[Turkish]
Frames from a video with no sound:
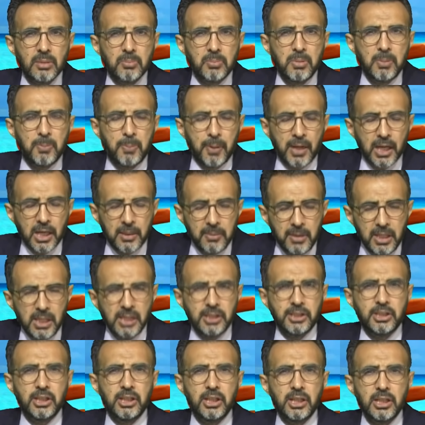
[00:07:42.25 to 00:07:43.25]
bir para
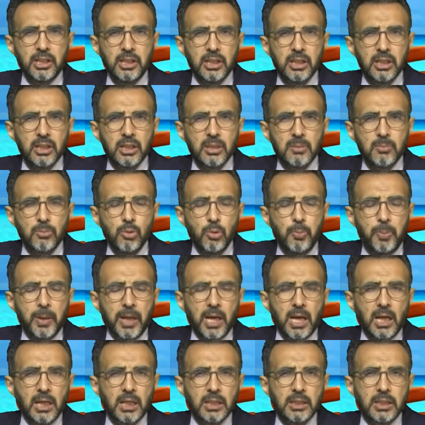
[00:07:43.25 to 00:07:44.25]
biriktirir. Bu
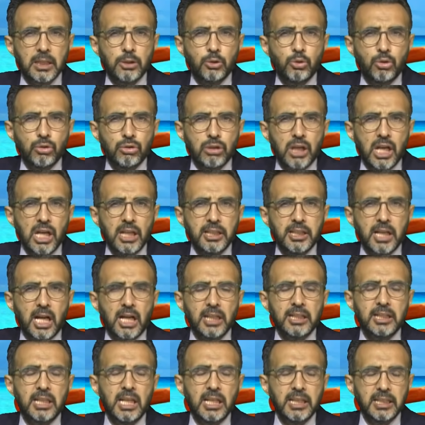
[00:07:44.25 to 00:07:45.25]
parayla da Türkiye'ye
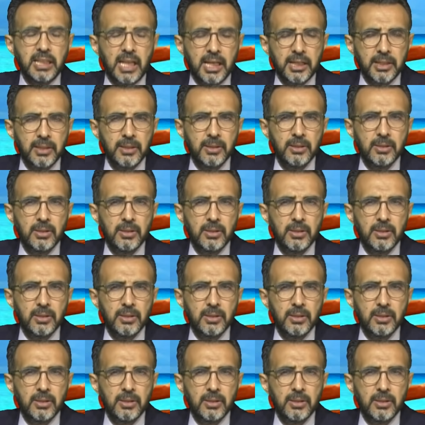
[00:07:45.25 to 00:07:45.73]
tatile gider.